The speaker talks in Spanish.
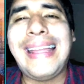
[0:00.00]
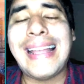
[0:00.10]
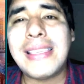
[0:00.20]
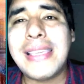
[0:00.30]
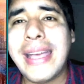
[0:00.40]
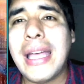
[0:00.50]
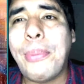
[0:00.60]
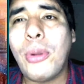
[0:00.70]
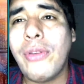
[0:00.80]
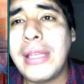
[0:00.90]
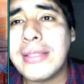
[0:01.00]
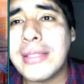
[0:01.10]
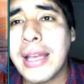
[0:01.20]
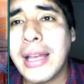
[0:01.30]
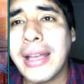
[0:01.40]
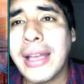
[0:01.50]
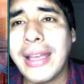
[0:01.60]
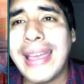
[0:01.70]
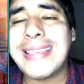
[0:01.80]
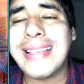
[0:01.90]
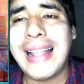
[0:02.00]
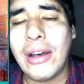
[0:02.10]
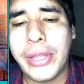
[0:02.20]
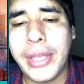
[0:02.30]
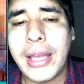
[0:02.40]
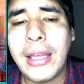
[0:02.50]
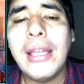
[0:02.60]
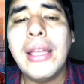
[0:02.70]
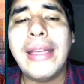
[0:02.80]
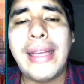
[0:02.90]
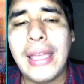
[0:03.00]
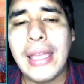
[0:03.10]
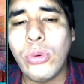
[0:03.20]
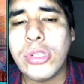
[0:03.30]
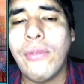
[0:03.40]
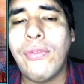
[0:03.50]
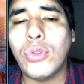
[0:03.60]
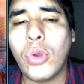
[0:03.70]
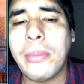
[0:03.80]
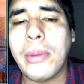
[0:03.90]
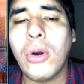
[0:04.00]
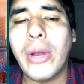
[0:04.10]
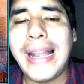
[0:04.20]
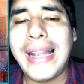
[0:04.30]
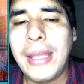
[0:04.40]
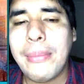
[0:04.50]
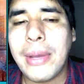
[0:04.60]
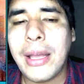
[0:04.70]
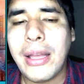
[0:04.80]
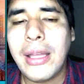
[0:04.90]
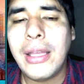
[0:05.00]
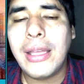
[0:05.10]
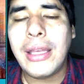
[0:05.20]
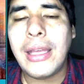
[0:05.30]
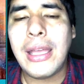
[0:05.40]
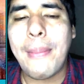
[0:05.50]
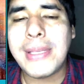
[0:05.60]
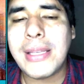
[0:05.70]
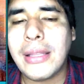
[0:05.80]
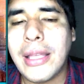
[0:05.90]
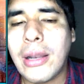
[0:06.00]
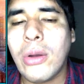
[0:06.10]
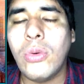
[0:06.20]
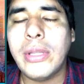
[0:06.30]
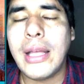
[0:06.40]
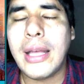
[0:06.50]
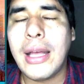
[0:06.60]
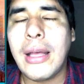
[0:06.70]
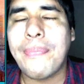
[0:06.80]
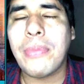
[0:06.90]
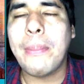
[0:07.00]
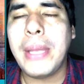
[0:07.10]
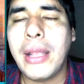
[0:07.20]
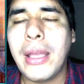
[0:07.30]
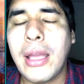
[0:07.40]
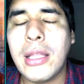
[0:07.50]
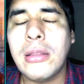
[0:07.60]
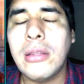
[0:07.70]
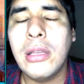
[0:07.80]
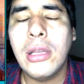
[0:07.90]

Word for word: Y la chica de provincia, que es Claudia, ella busca un futuro mejor a Lima y en vez de tener una virgen,